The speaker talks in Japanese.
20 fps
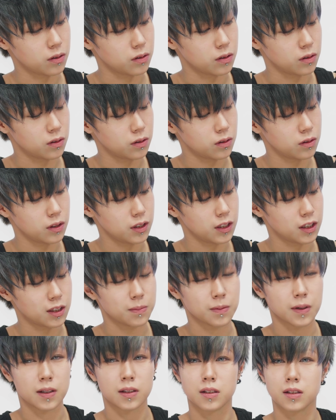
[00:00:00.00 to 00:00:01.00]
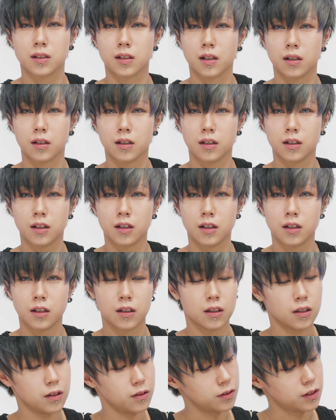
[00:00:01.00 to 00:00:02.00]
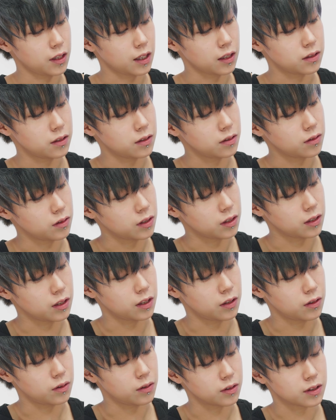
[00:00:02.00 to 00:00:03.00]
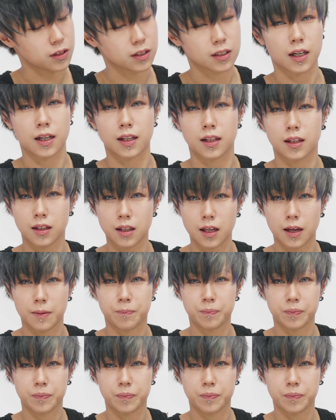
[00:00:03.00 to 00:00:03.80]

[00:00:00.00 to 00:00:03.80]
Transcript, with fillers: この一番下2つの色を使って、